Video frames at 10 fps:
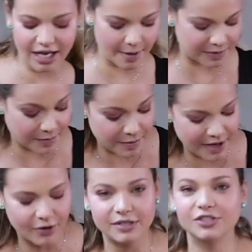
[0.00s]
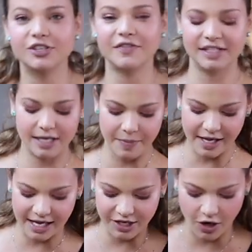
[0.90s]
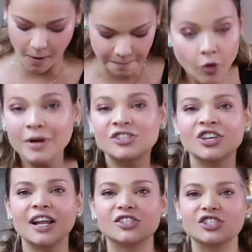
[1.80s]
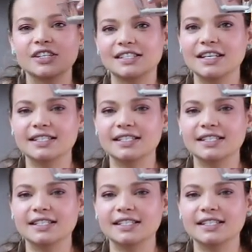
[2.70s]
rápida. A primeira coisa que a gente vai fazer é pegar aqui, ó, uma gelatina sem